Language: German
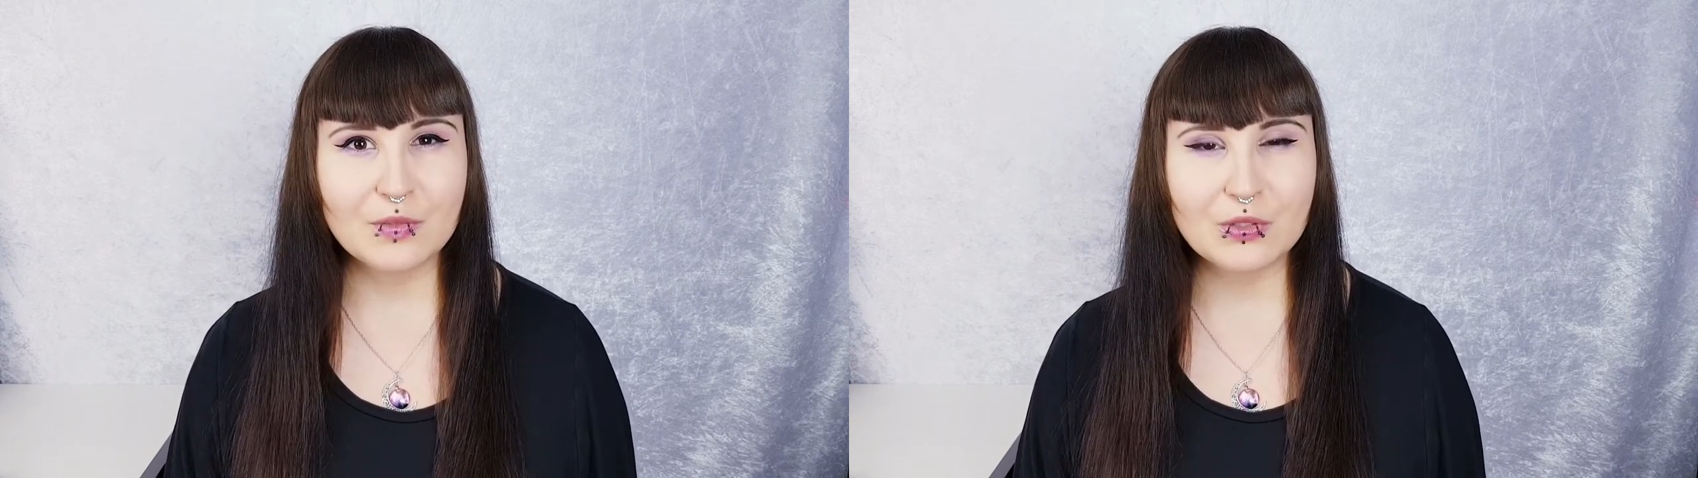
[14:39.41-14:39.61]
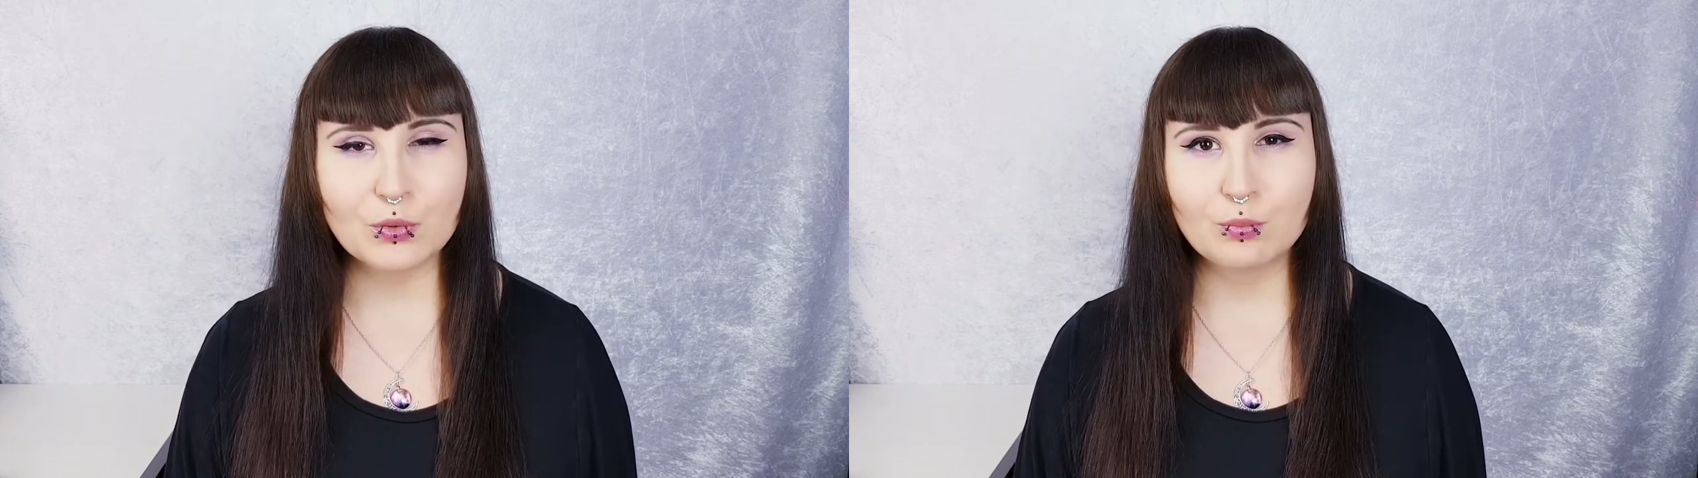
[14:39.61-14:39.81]

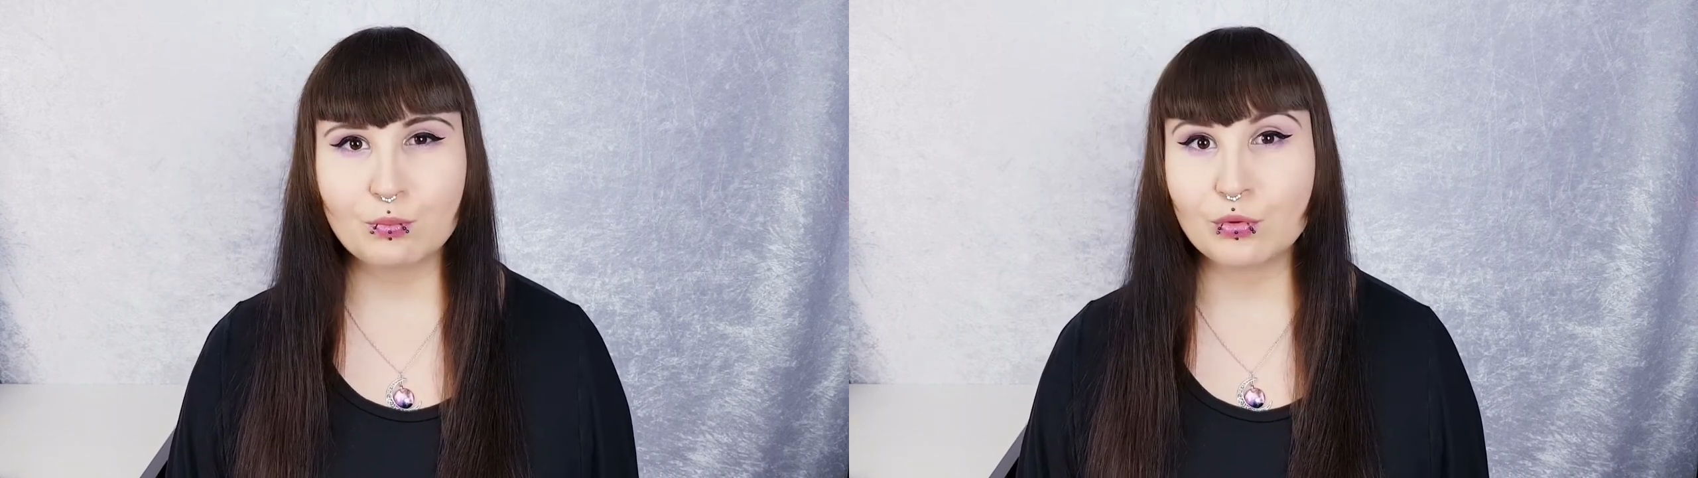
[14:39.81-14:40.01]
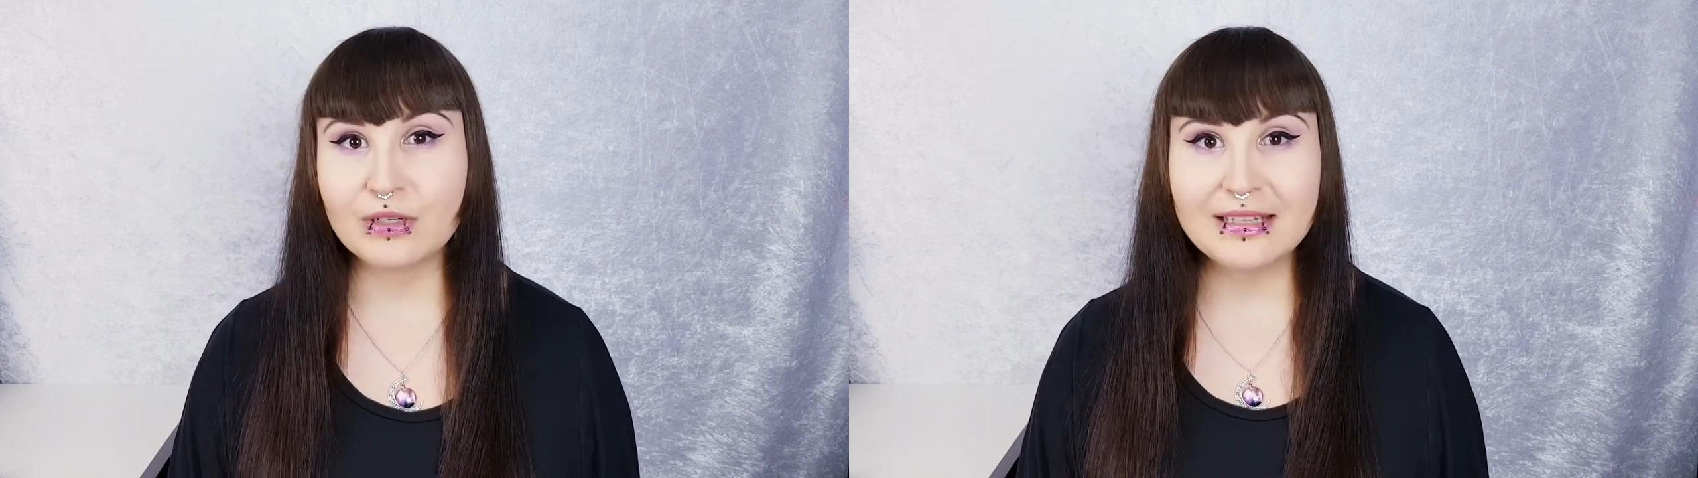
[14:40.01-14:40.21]
zum
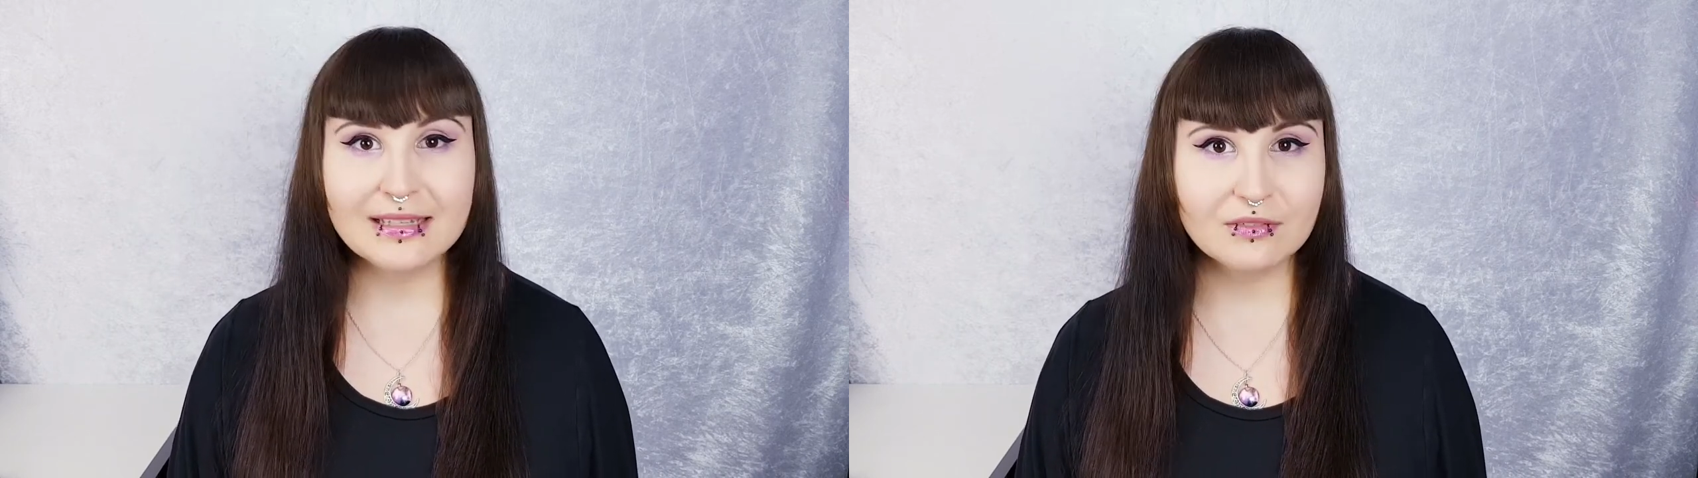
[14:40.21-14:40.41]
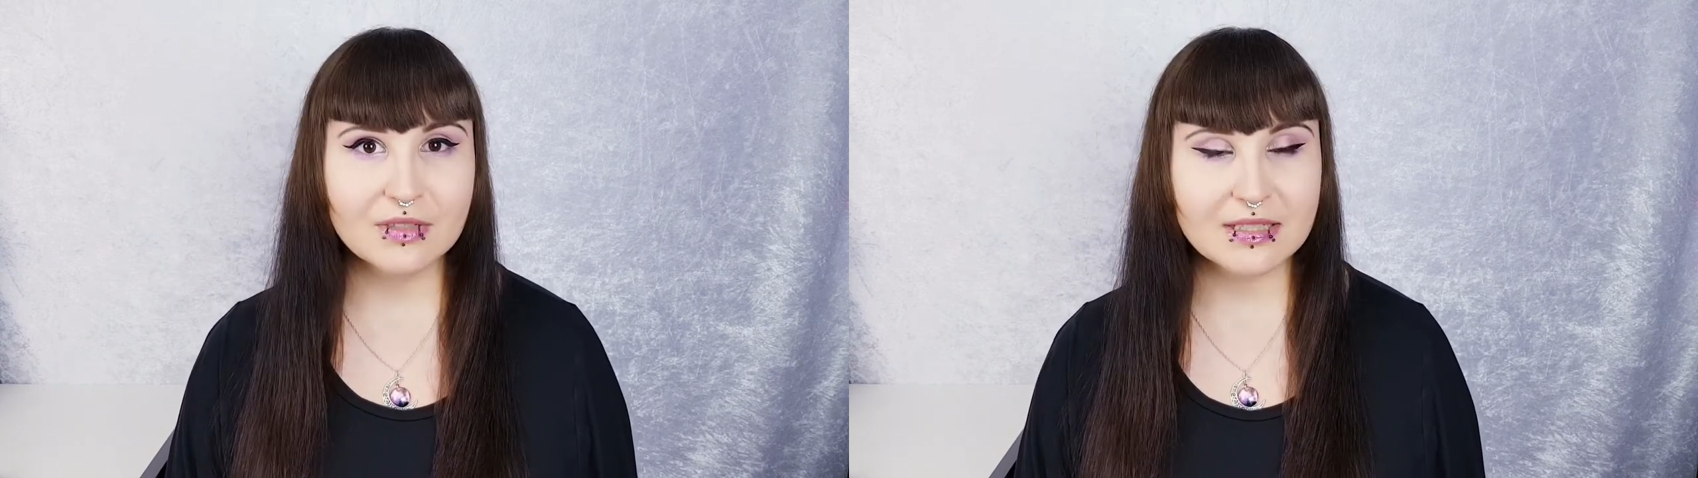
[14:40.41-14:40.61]

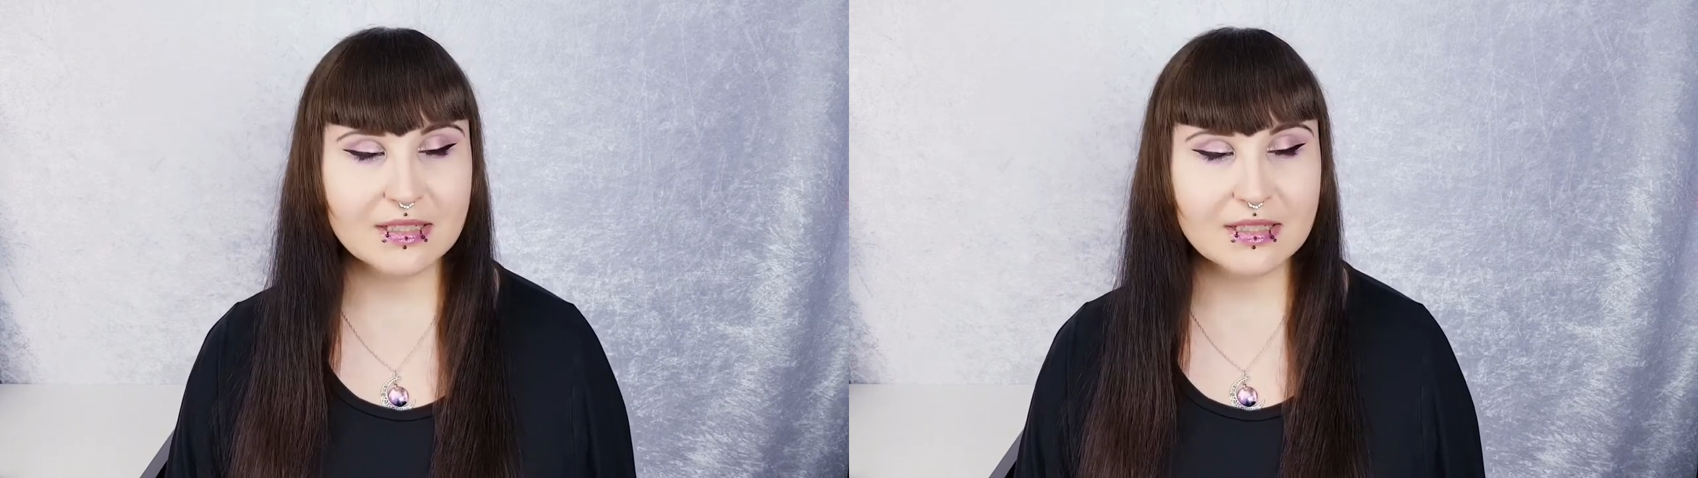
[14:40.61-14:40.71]
Polieren was